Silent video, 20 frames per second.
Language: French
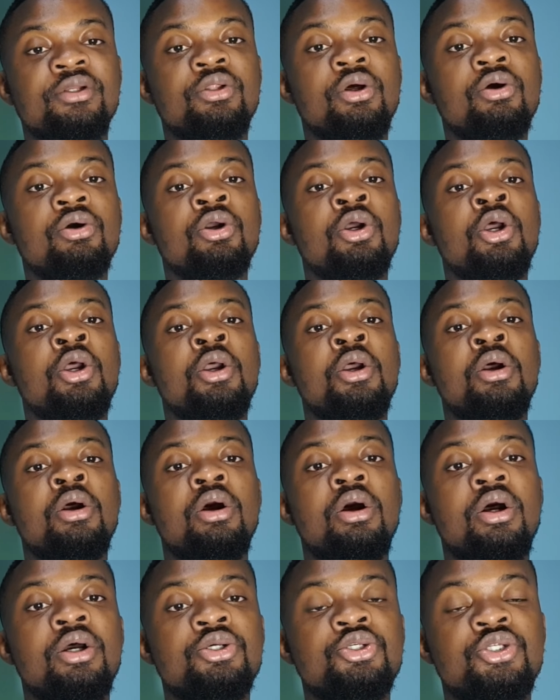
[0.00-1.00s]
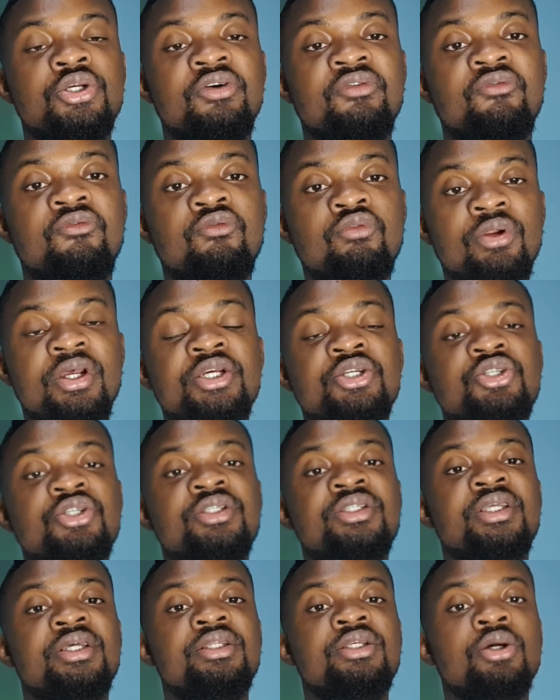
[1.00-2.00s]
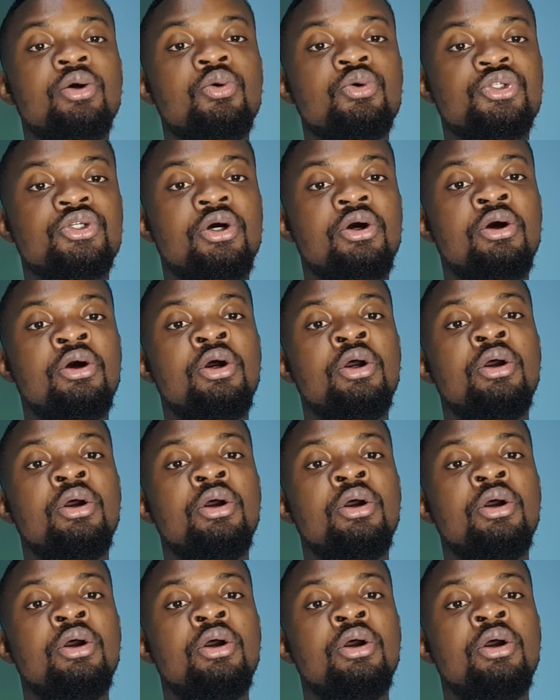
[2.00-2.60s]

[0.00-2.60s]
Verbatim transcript: Donc, je voulais juste dire aux gens,